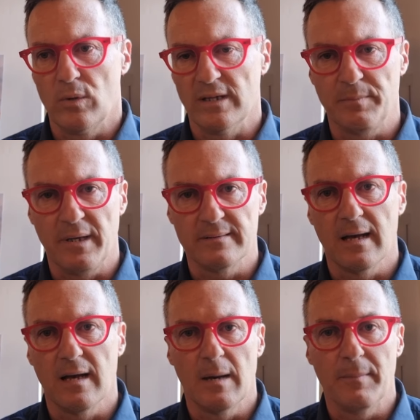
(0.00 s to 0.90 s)
una
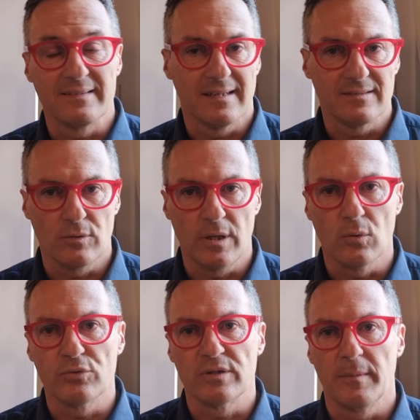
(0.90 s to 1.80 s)
spesa abbastanza
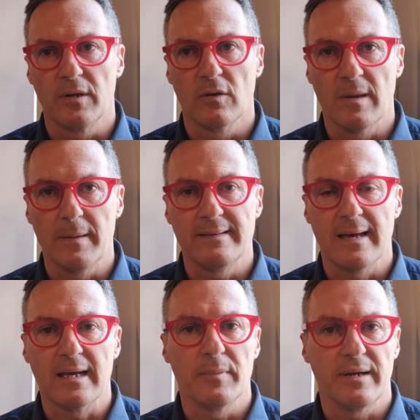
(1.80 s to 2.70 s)
onerosa, perché
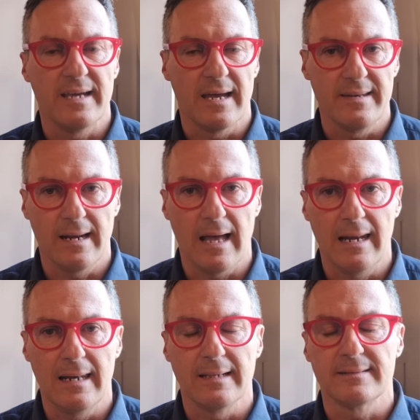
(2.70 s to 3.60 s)
ovviamente anche per gli anni
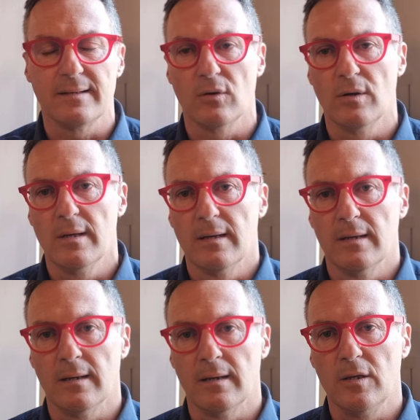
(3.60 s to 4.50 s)
all'estero
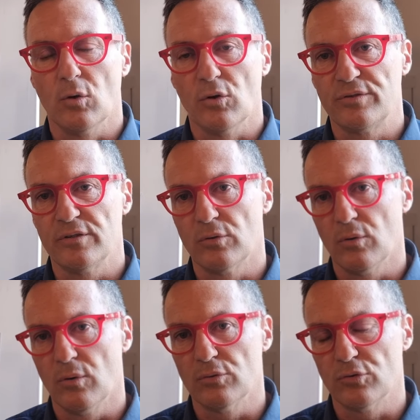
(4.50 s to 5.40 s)
eh, i costi
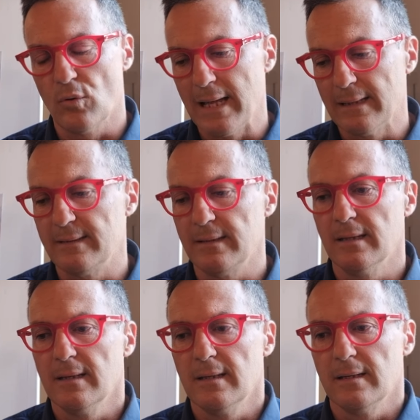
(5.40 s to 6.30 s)
sono, sono alti.
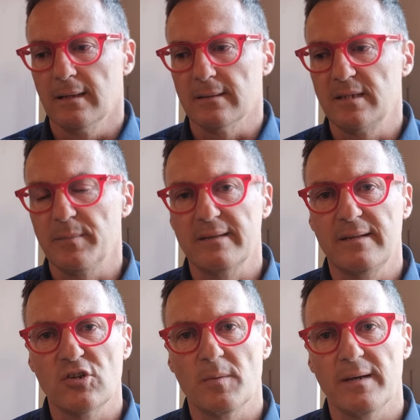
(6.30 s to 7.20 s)
Eh, si
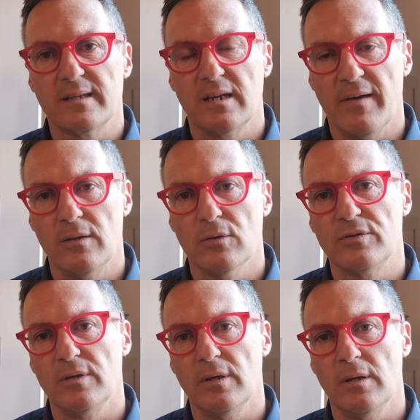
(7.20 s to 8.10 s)
partecipa
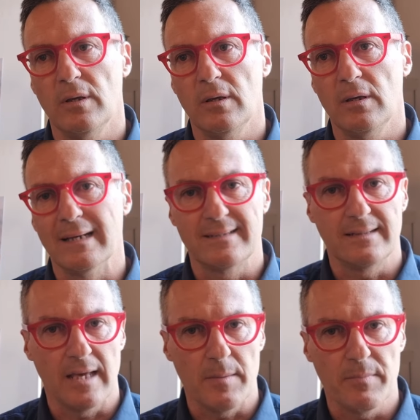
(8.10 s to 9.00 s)
iscrivendosi a
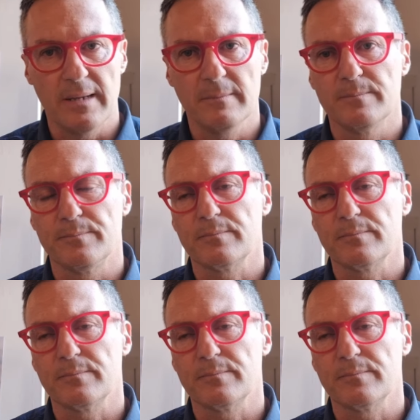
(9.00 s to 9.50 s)
settembre